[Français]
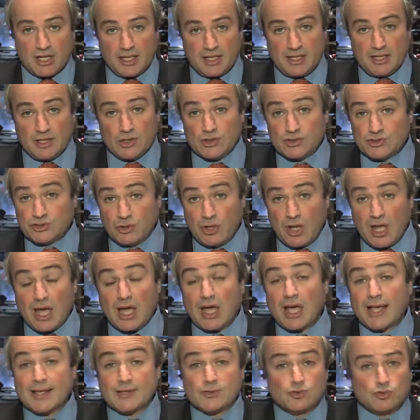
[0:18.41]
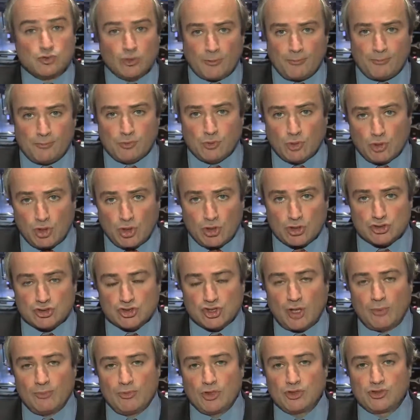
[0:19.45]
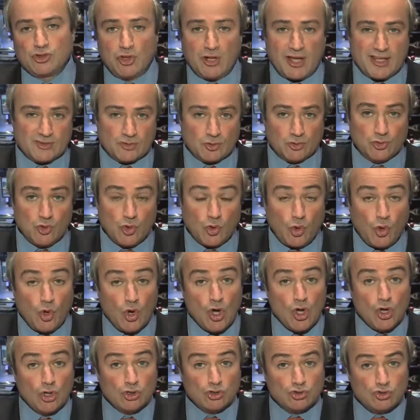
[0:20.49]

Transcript: et cela rassure pour l'ensemble de la zone euro.